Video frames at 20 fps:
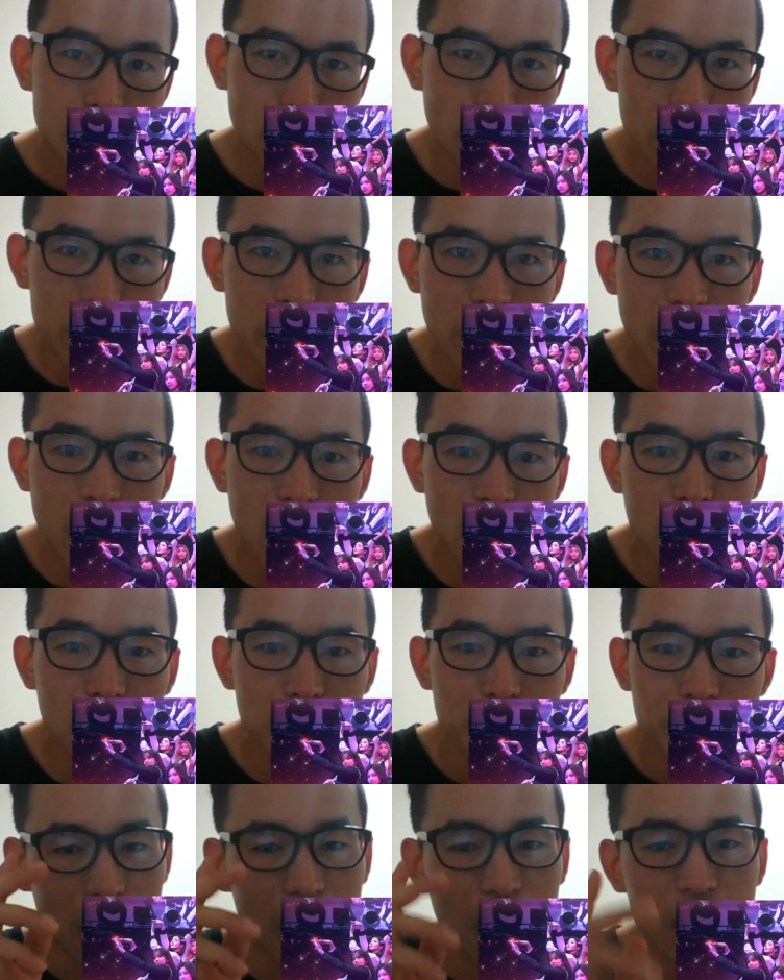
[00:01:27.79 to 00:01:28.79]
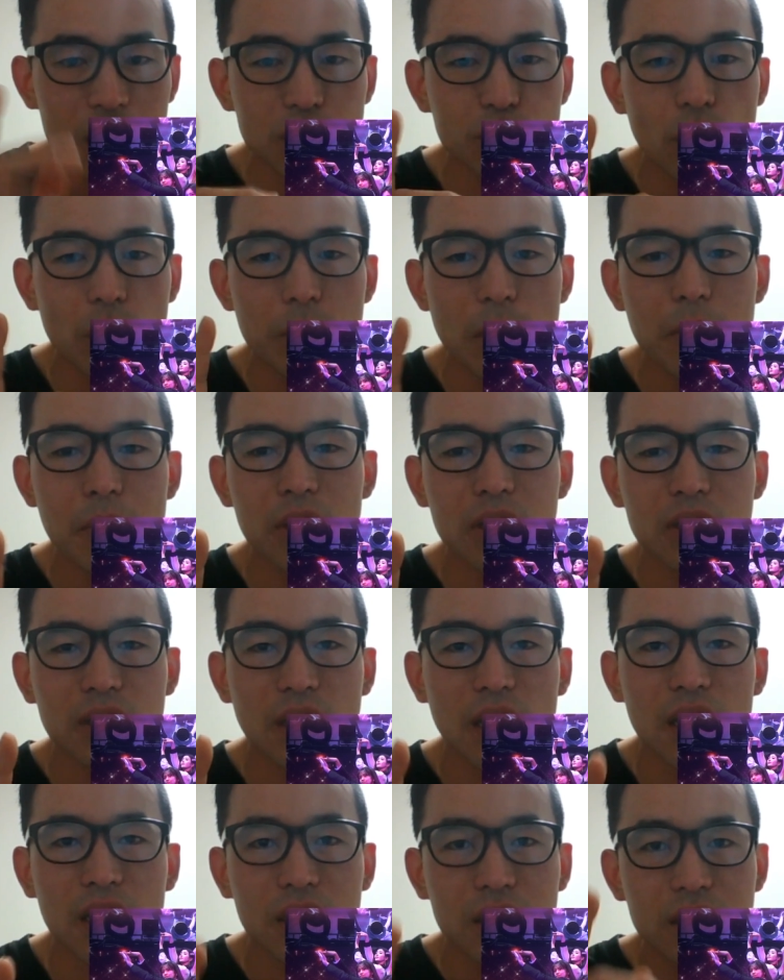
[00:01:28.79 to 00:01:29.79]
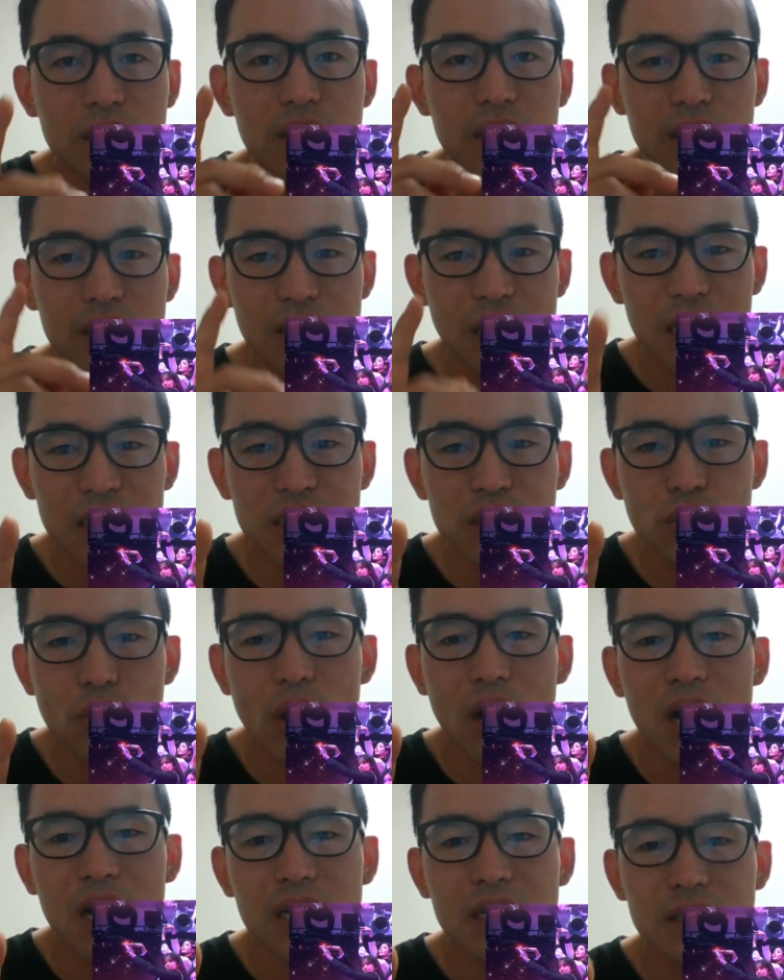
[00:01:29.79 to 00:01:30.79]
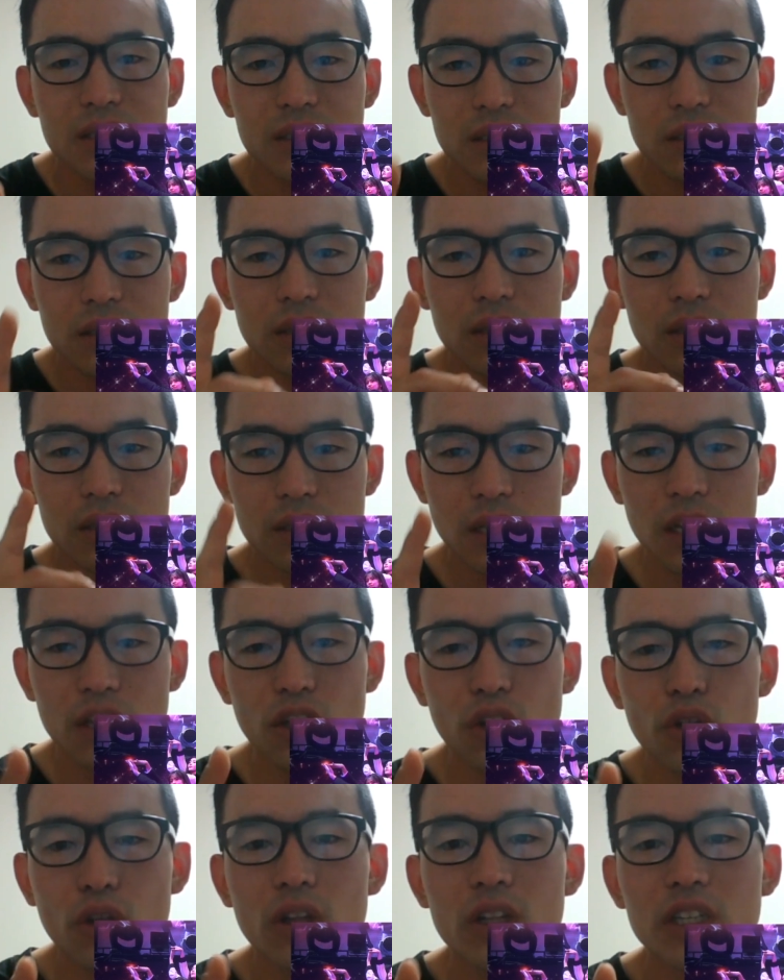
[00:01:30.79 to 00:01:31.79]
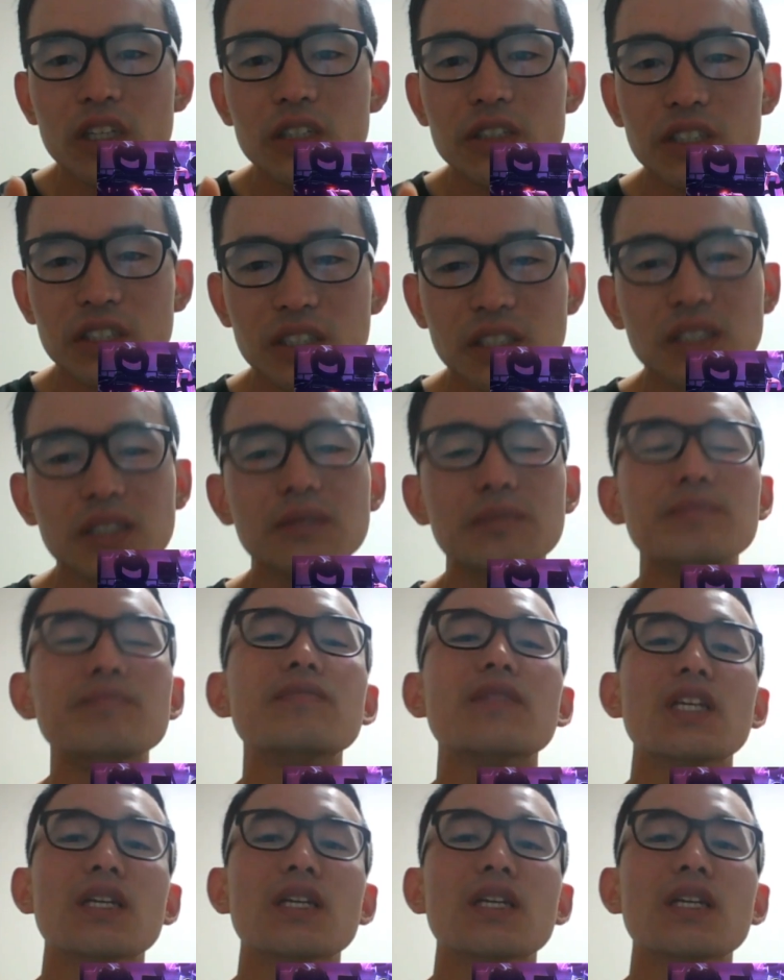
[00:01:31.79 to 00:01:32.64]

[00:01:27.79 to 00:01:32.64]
여기에 아이즈원 멤버들의 사진과 생년월일 등